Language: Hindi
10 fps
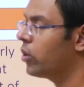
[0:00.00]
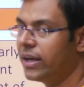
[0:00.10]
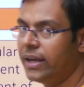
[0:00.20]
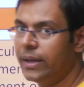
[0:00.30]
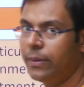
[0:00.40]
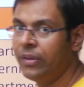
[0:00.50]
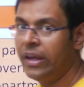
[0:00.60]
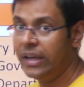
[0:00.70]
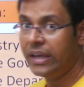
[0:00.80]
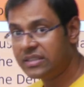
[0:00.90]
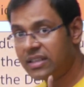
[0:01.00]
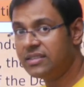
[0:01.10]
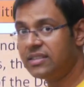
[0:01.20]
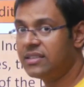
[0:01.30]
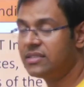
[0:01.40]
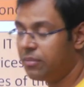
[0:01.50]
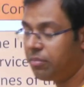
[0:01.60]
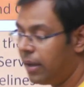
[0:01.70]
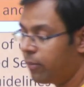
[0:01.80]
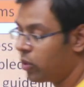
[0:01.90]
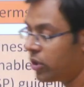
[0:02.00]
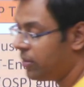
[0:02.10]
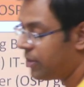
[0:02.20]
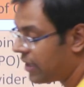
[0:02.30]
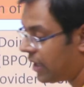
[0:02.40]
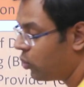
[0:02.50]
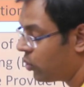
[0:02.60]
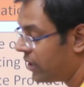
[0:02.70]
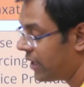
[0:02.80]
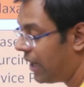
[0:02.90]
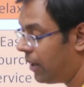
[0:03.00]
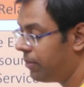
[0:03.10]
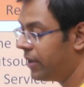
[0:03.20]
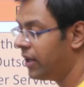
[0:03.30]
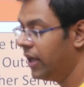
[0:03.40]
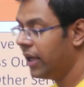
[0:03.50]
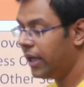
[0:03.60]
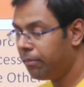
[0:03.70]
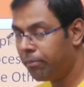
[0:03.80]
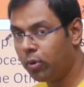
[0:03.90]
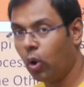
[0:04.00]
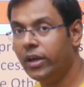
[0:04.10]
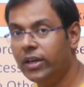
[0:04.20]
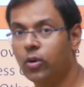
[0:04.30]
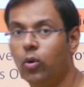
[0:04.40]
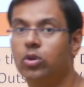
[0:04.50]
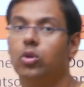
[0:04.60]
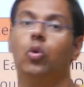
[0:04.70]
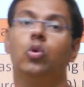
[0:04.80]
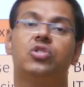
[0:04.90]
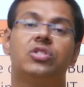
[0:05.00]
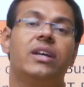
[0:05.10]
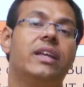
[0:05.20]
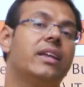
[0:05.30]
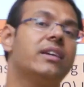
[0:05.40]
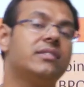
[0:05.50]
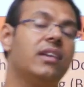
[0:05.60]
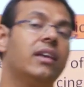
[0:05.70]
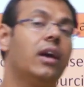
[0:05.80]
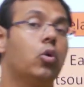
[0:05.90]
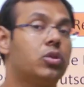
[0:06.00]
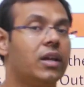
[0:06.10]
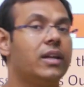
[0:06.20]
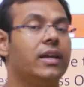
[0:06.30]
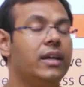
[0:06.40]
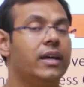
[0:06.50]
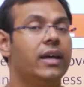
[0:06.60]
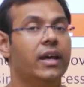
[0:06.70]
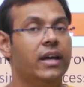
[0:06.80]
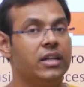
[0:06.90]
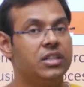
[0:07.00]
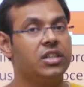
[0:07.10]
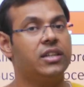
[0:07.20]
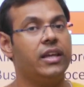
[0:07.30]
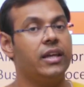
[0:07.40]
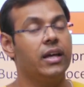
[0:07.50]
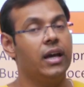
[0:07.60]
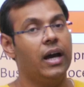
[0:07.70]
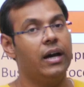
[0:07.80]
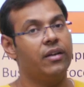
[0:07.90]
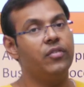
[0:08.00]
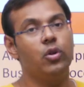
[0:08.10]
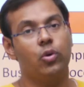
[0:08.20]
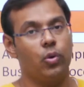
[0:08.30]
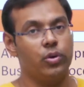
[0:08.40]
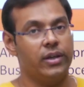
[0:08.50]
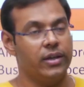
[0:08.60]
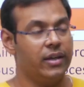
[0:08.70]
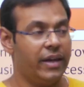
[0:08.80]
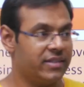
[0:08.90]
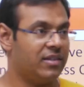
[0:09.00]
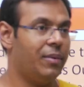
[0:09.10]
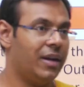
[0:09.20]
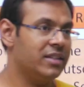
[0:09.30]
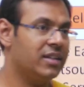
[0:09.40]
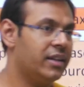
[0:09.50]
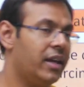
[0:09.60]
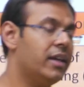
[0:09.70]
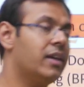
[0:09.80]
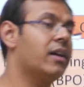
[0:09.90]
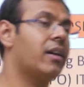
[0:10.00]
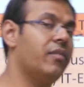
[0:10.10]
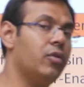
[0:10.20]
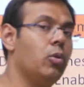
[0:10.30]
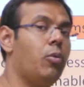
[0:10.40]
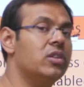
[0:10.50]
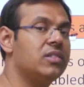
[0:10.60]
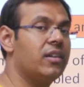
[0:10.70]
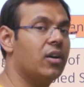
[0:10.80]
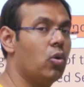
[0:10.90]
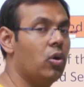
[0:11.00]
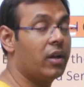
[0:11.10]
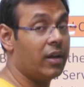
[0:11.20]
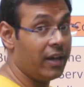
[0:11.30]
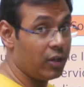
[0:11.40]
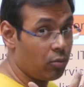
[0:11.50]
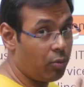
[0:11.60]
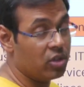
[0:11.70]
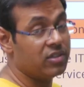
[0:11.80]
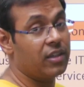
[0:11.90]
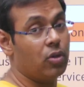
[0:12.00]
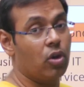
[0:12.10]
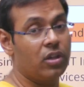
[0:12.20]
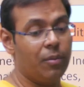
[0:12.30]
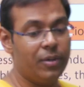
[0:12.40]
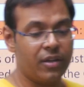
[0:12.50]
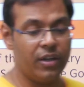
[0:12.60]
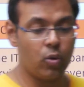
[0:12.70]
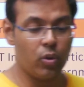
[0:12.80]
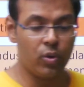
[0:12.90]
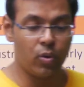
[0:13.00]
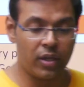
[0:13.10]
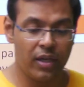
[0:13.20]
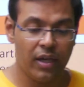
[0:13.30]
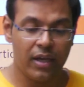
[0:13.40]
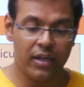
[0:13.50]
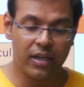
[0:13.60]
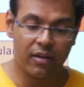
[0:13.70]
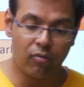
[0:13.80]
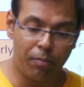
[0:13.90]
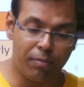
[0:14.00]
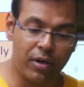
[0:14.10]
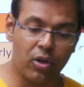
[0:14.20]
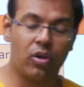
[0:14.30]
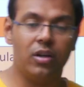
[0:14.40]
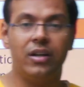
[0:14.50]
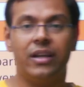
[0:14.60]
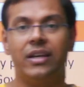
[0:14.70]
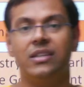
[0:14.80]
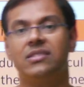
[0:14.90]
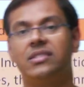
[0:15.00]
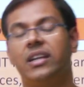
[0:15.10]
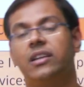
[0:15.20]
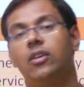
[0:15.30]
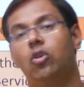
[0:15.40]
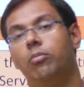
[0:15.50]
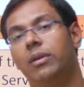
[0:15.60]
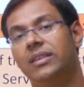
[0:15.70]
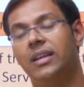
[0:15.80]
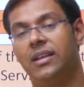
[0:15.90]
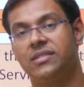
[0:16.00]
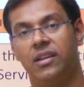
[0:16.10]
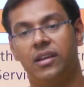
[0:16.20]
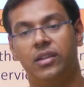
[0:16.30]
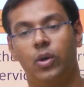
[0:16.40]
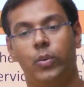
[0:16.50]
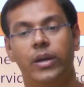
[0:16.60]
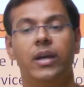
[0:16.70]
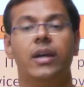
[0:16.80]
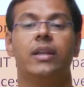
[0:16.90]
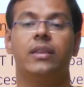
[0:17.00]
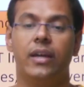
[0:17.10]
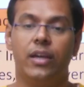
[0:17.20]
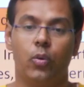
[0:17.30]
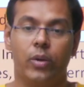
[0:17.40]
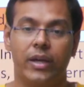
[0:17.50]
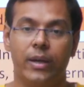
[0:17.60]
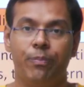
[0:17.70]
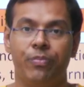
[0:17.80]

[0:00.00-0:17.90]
करा है इसके साथ साथ मैं आपको यह बता दूं कि यहां पर एम्प्लॉय ग्रोथ उस तरीके से या उतनी नहीं है जितनी रेवेन्यू ग्रोथ है ऐसा माना जाता है कि अगर रेवेन्यू बहुत ज़्यादा ग्रो कर रहा है तो बहुत ज़्यादा नौकरियां भी क्रिएट हुई होंगी लेकिन वो पर्टिकुलरली इस सेक्टर को मद्देनजर रखते हुए नहीं हुई है